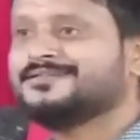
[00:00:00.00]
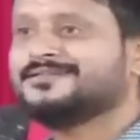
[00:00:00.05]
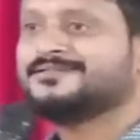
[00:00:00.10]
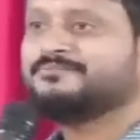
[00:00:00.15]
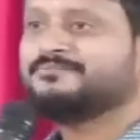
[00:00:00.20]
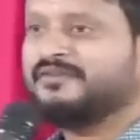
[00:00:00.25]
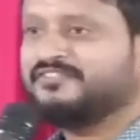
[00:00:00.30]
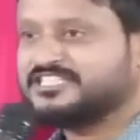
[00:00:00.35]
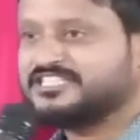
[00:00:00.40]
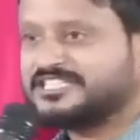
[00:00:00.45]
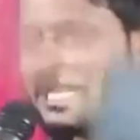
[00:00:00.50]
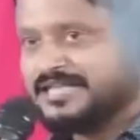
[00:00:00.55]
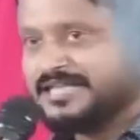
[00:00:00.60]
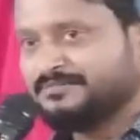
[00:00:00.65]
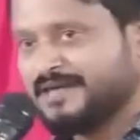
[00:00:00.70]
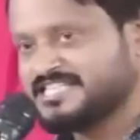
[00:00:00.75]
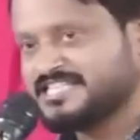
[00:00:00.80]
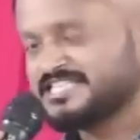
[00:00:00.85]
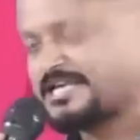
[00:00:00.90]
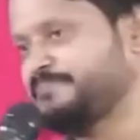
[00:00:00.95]
पवित्र
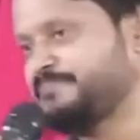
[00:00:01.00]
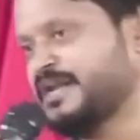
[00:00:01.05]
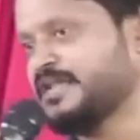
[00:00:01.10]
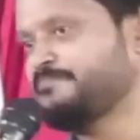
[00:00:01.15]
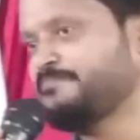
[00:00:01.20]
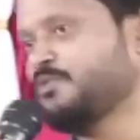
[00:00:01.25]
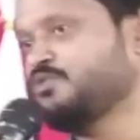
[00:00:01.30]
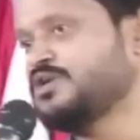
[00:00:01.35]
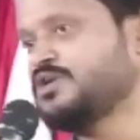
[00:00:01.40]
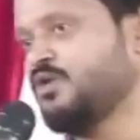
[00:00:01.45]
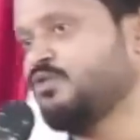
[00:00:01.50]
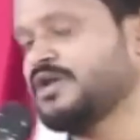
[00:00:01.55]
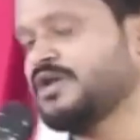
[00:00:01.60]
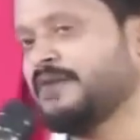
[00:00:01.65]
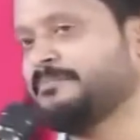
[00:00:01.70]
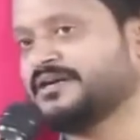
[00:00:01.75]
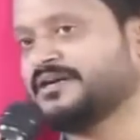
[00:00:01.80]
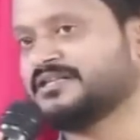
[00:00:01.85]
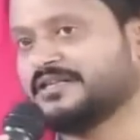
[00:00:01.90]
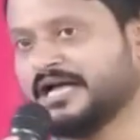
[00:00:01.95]
आत्मा से परिपूर्ण होना
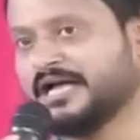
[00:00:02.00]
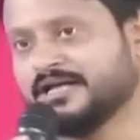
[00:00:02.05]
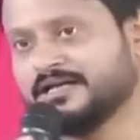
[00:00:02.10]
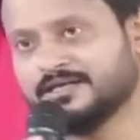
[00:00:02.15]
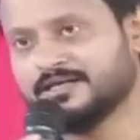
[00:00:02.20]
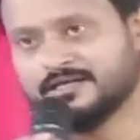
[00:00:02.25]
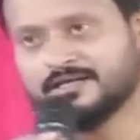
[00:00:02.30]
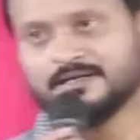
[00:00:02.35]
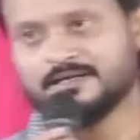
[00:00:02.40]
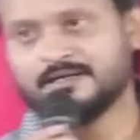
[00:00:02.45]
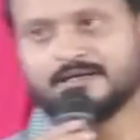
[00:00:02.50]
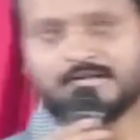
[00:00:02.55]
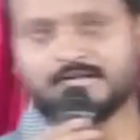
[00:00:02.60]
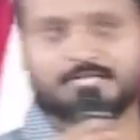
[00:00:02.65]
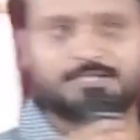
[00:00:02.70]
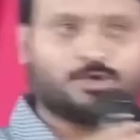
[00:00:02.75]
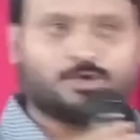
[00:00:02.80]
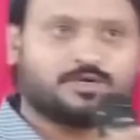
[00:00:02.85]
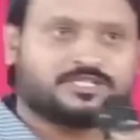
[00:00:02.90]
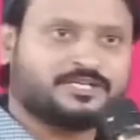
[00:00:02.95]
पड़ता है
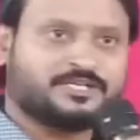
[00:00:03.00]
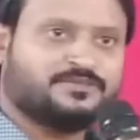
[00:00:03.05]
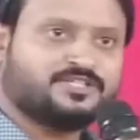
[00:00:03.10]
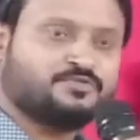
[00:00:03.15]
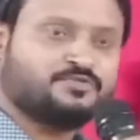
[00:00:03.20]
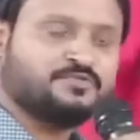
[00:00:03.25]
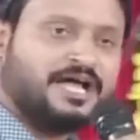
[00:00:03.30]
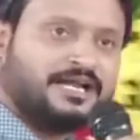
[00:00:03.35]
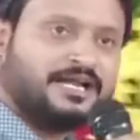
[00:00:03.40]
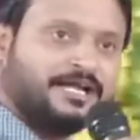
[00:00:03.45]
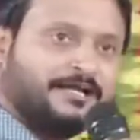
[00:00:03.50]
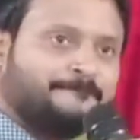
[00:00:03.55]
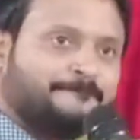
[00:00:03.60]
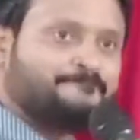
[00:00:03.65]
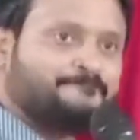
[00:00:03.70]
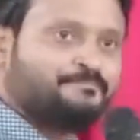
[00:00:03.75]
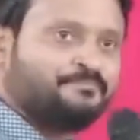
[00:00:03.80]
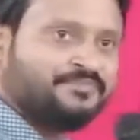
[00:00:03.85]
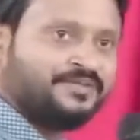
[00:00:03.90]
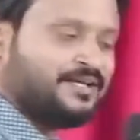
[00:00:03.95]
कितों को समझ में आ रहा है
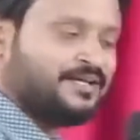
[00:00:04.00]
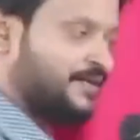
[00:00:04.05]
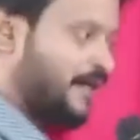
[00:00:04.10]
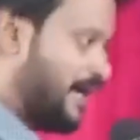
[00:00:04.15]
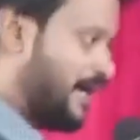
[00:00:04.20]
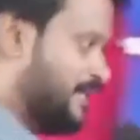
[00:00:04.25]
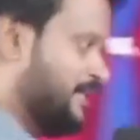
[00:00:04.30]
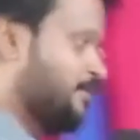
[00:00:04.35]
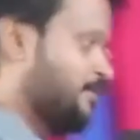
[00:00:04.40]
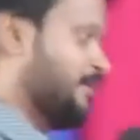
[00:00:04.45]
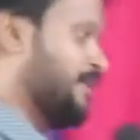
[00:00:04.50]
हाल